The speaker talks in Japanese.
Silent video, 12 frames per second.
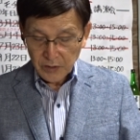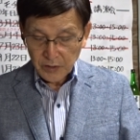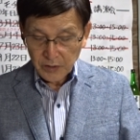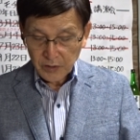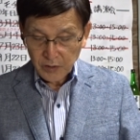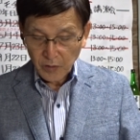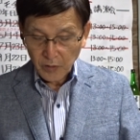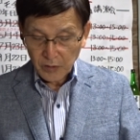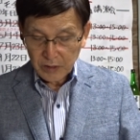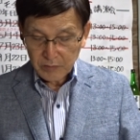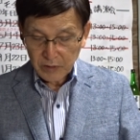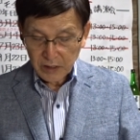立候
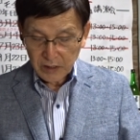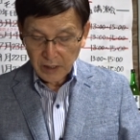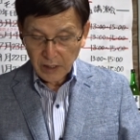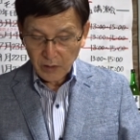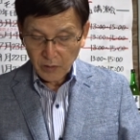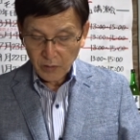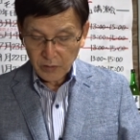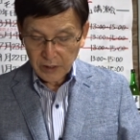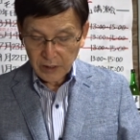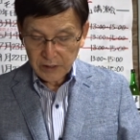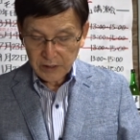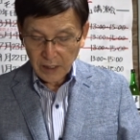補に向けて後
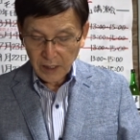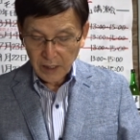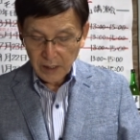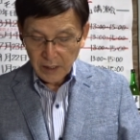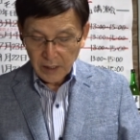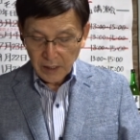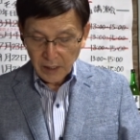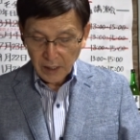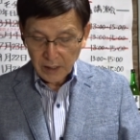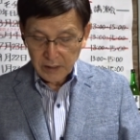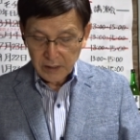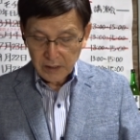継者
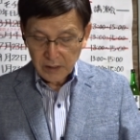会、